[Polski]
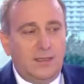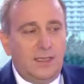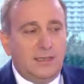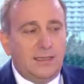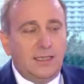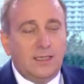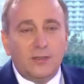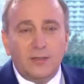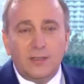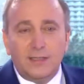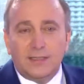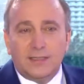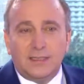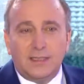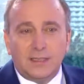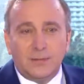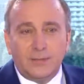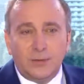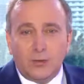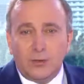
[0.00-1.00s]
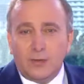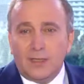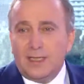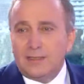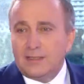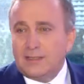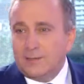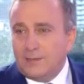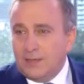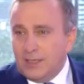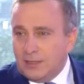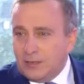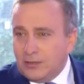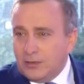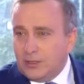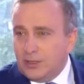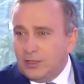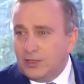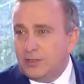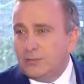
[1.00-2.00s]
Dlatego jesteśmy tu razem,
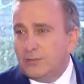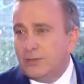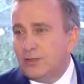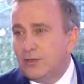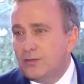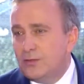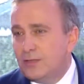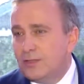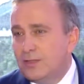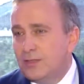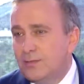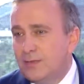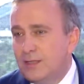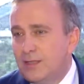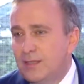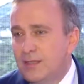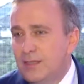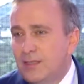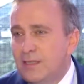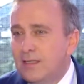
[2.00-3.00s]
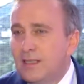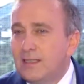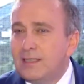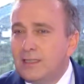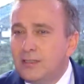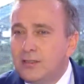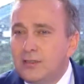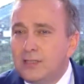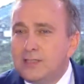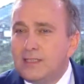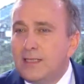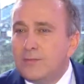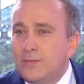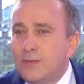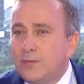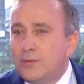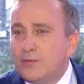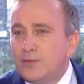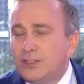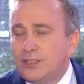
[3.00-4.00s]
dlatego siedzimy koło siebie, dlatego
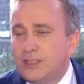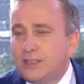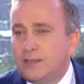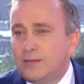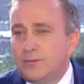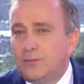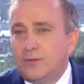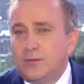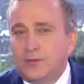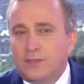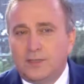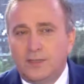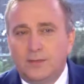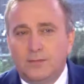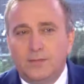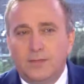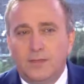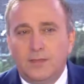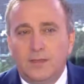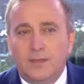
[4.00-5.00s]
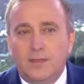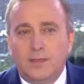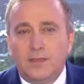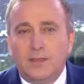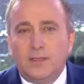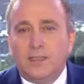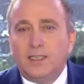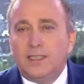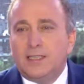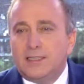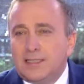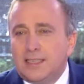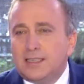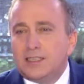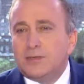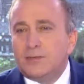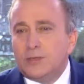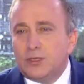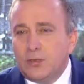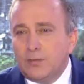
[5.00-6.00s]
chcemy mówić jednym głosem. I
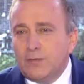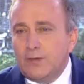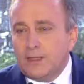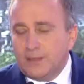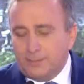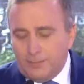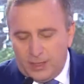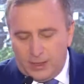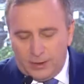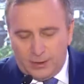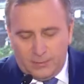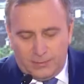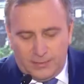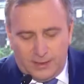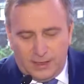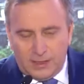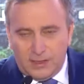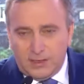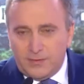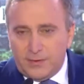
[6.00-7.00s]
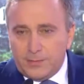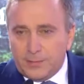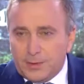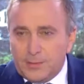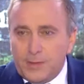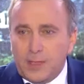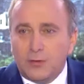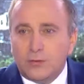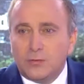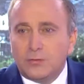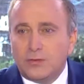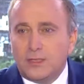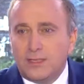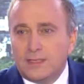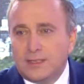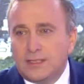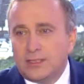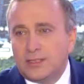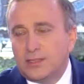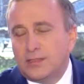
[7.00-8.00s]
chcę, żeby to bardzo wyraźnie wybrzmiało
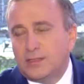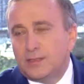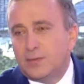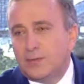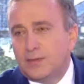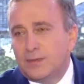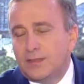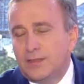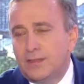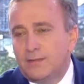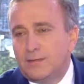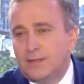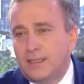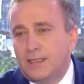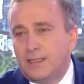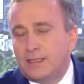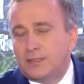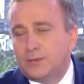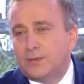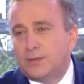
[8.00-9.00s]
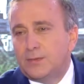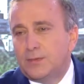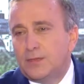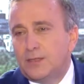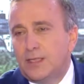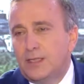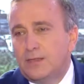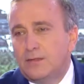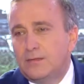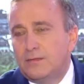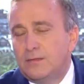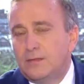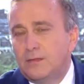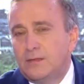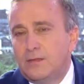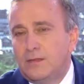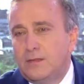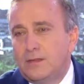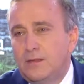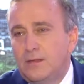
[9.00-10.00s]
tutaj z naszego na naszym spotkaniu.
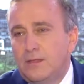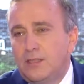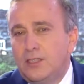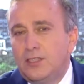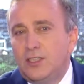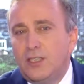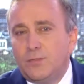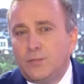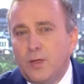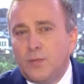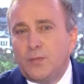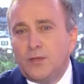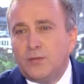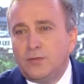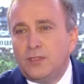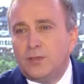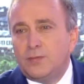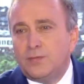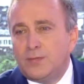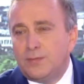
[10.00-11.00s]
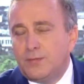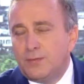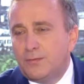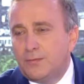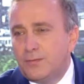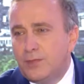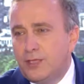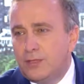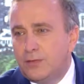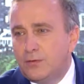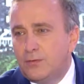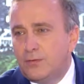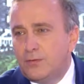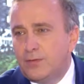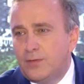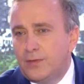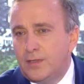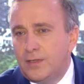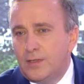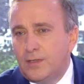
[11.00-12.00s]
Nie popełnimy
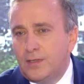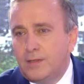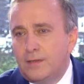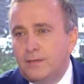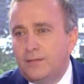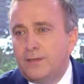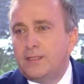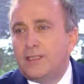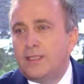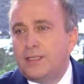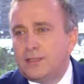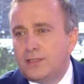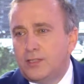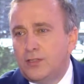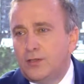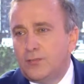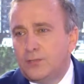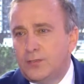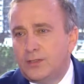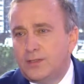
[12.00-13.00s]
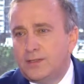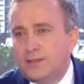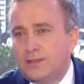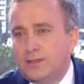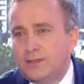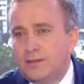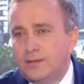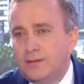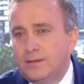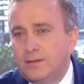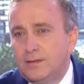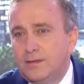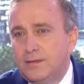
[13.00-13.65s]
błędów węgierskiej opozycji.